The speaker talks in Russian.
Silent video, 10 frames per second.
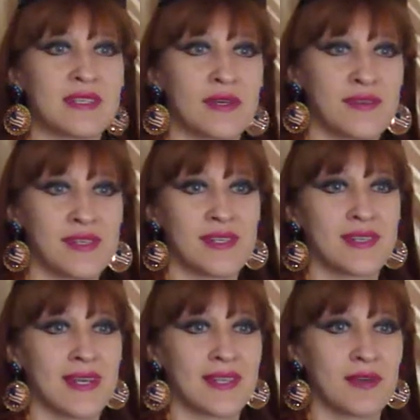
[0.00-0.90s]
сокровища
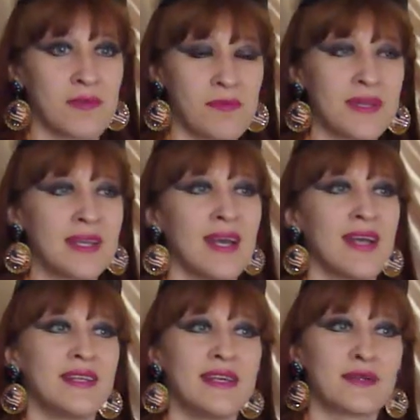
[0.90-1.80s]
интерной комнаты,
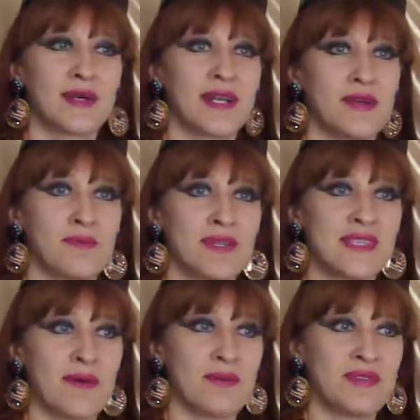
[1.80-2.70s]
те, кто хотел
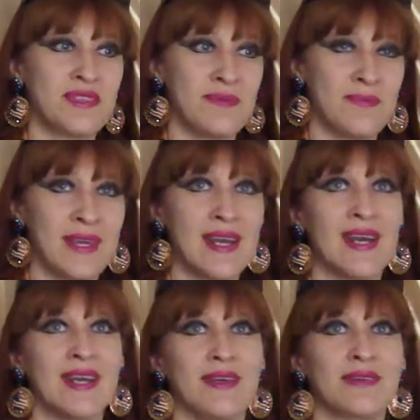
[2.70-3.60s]
представить себе,
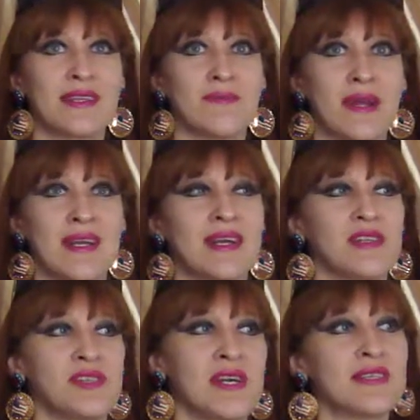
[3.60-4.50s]
и вот эта маленькая
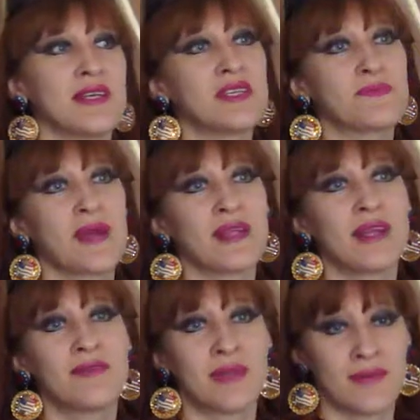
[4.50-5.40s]
часть, они
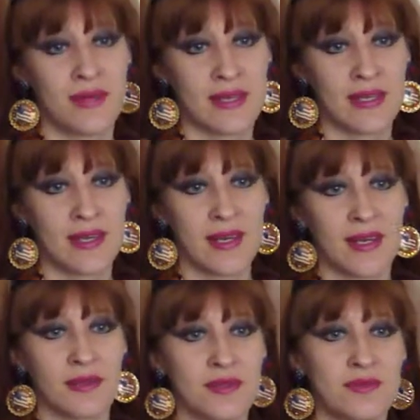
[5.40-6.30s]
спрятали в Норвегии.
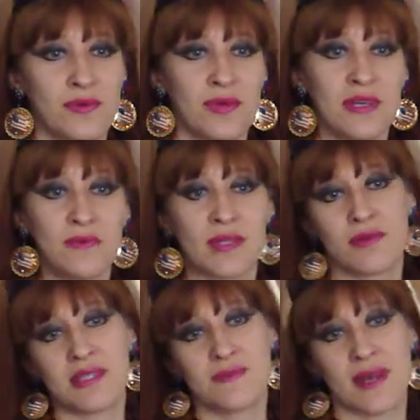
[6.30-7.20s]
То есть, ну, им
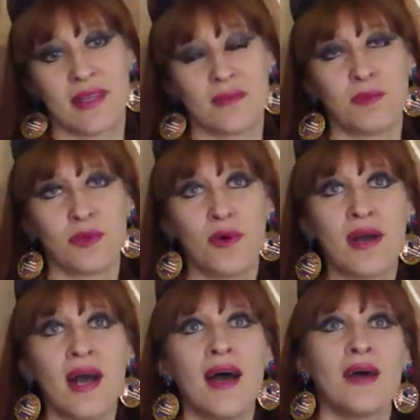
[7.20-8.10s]
удалось спрятать
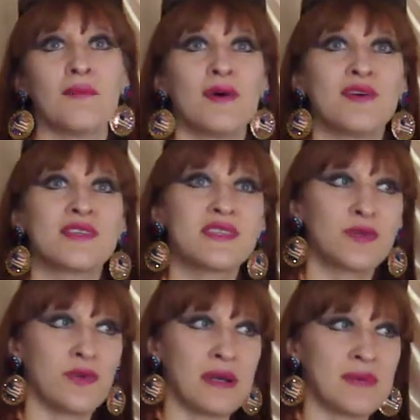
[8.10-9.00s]
много по
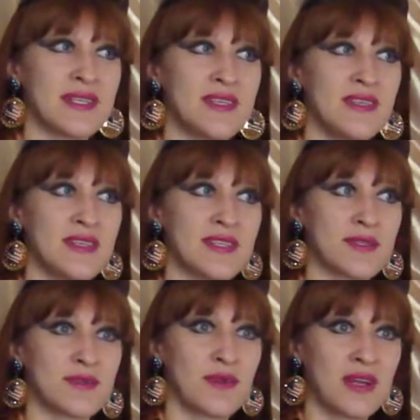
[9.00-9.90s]
стоимости, не
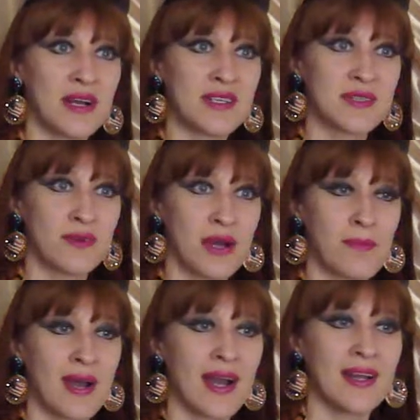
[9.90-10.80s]
столько, сколько
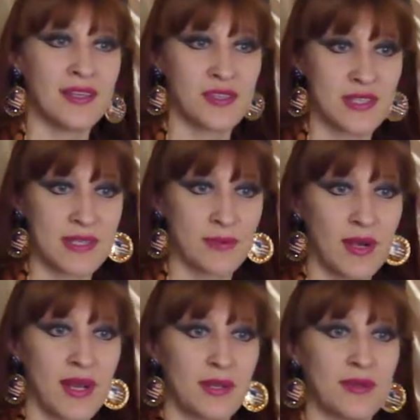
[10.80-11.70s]
по количеству.
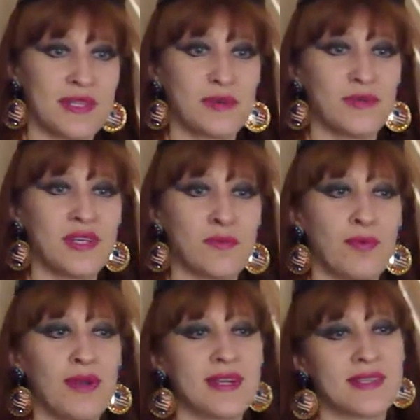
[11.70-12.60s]
То есть, у них
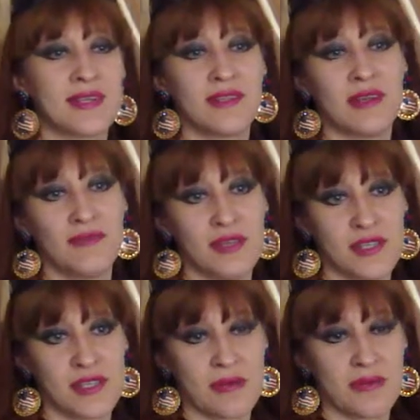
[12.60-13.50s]
более ценные
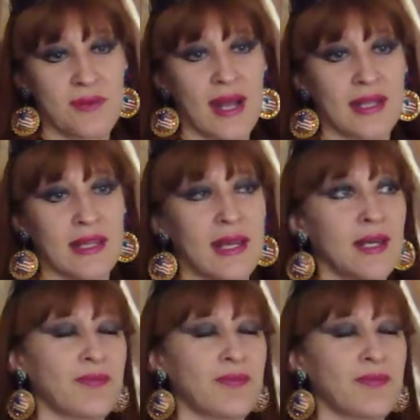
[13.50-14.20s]
вещи там спрятаны.